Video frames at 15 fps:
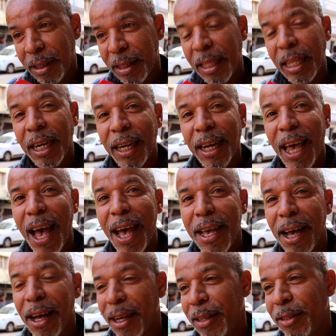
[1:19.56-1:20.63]

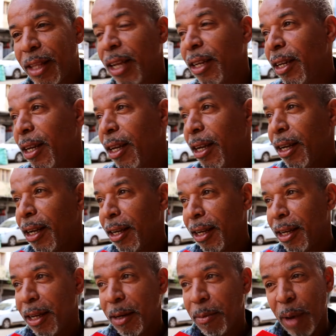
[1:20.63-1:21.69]
للرعايه ديال
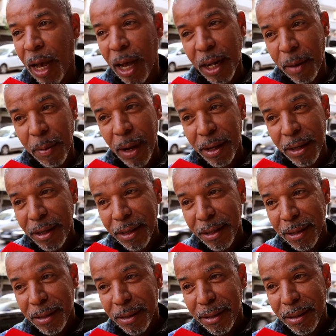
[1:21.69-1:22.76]
المغاربه
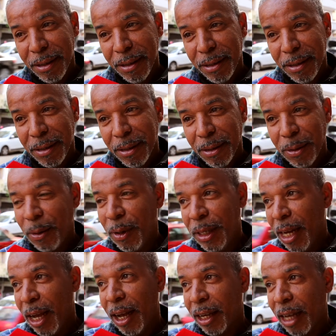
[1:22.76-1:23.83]

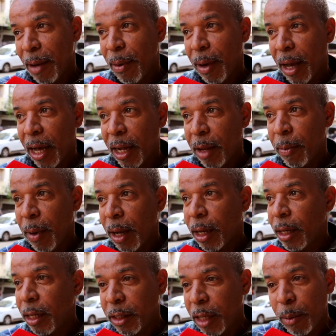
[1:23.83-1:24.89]
وحنا كمغاربه
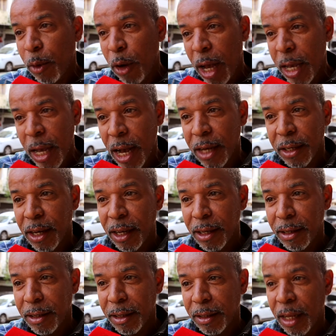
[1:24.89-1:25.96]
كنحترموا اي حاجه
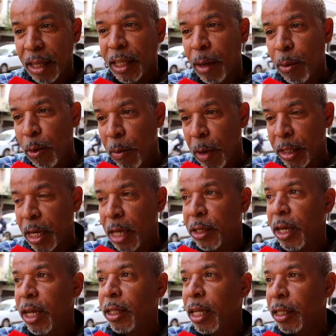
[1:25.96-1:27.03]
نحترموا
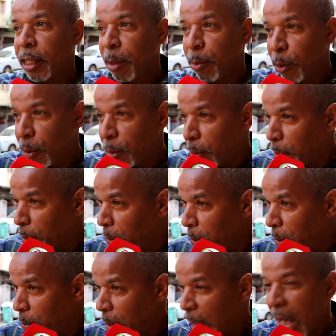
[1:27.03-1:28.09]
المساجد نحترموا
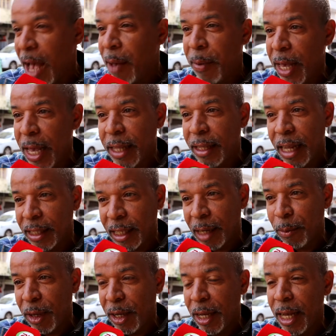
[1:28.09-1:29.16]
المعابد
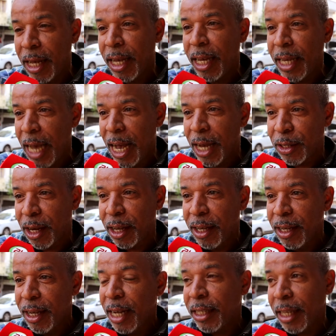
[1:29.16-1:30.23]
نحترموا اي حاجه
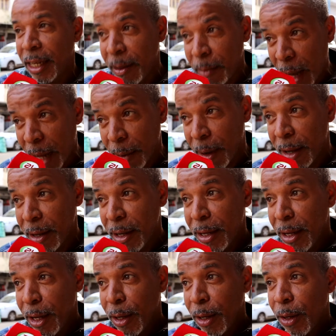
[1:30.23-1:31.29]
حيت حنا مغاربه
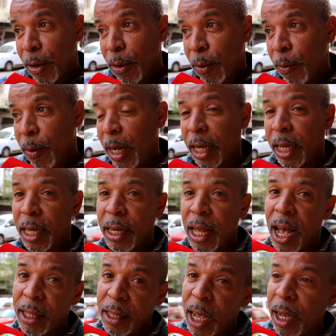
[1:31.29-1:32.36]
ولكن
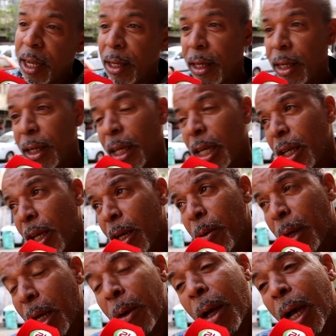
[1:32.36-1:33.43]
هذا كي كي
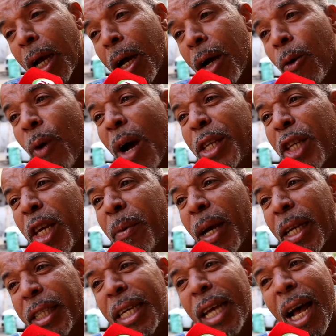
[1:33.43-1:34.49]
واجب
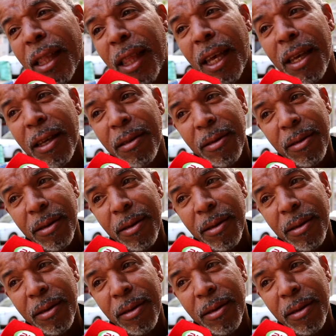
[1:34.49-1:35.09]
احتياطي